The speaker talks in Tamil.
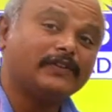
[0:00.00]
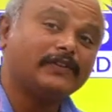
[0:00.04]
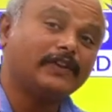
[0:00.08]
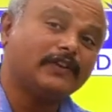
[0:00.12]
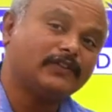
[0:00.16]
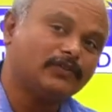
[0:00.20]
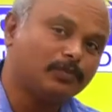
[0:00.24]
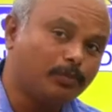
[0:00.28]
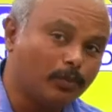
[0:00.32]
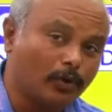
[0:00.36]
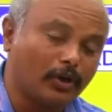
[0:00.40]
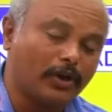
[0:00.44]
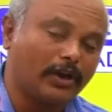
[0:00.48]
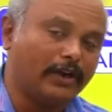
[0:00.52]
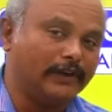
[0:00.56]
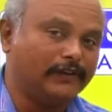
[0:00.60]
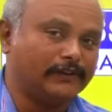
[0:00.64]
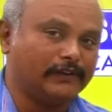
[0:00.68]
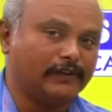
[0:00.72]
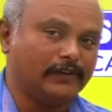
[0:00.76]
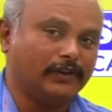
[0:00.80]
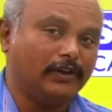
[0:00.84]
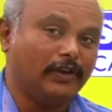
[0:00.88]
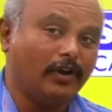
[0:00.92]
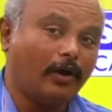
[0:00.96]
சிக்ஸ்
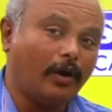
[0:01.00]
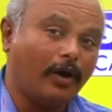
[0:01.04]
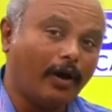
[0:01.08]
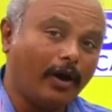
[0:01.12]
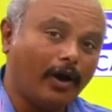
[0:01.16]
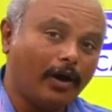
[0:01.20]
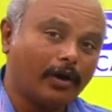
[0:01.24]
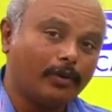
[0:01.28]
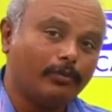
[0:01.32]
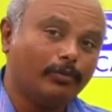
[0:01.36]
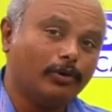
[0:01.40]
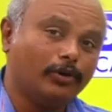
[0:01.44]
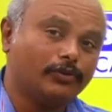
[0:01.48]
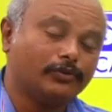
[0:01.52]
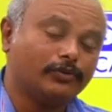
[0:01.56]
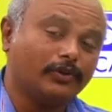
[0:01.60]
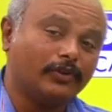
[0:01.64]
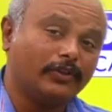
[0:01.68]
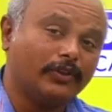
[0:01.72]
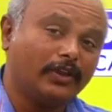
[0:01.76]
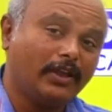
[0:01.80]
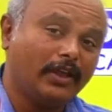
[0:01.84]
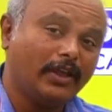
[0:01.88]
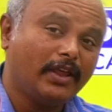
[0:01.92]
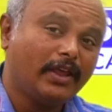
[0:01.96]
புக்லெட்ஸு ஆறு புக்ஸ்
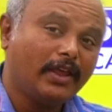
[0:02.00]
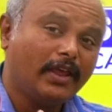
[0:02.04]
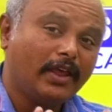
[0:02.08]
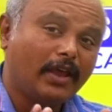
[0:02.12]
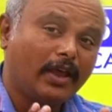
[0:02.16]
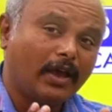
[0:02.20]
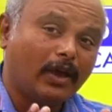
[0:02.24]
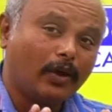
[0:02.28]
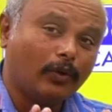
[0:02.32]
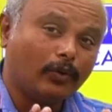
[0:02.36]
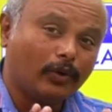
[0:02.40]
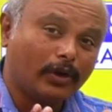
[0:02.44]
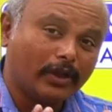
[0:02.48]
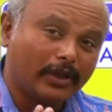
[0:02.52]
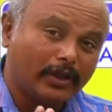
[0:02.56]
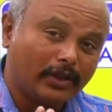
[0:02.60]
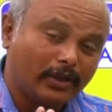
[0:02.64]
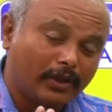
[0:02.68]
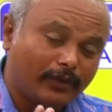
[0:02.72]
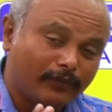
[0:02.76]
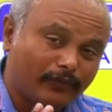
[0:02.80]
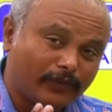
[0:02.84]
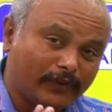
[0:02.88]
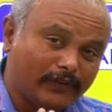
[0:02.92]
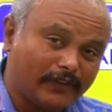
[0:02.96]
வந்து உங்களுக்கு
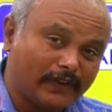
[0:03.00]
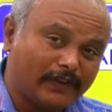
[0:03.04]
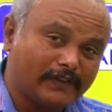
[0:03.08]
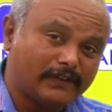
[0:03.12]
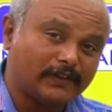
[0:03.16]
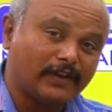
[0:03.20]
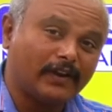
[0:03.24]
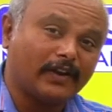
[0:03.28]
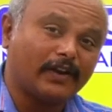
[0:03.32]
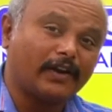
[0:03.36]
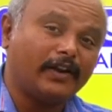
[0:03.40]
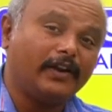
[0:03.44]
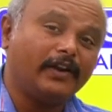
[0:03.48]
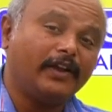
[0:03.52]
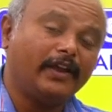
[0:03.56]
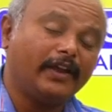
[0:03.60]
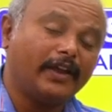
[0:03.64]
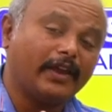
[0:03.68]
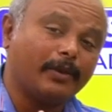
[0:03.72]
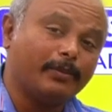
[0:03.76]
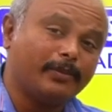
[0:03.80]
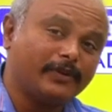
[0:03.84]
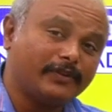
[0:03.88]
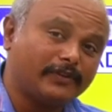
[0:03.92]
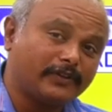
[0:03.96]
ஃபிசிக்ஸில் ரெண்டு
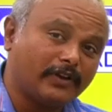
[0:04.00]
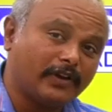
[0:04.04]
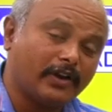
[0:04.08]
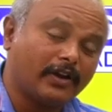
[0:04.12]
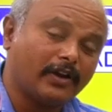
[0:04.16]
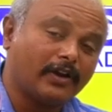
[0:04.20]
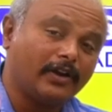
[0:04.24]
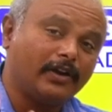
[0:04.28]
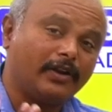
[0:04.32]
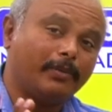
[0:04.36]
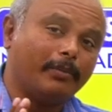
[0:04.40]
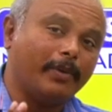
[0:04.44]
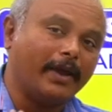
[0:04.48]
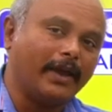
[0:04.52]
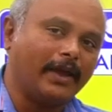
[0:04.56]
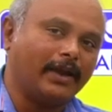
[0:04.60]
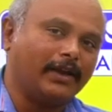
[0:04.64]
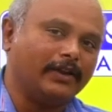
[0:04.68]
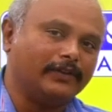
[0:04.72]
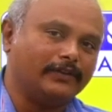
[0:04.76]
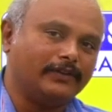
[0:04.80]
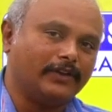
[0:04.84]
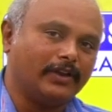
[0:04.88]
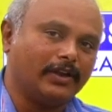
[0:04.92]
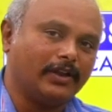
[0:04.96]
கெமிஸ்ட்ரியில் ரெண்டு
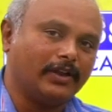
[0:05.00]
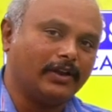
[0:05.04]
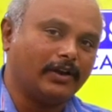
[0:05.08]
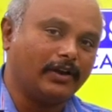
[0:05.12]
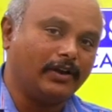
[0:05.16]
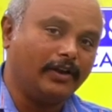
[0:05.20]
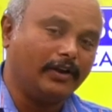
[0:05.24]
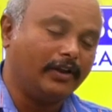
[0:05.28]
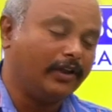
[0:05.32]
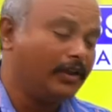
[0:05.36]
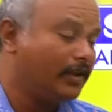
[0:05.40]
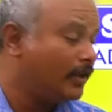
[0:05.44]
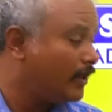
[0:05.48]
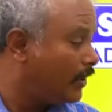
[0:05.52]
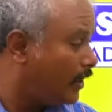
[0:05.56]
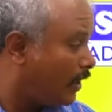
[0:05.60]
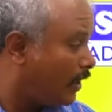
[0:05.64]
பயாலஜியில் ரெண்டு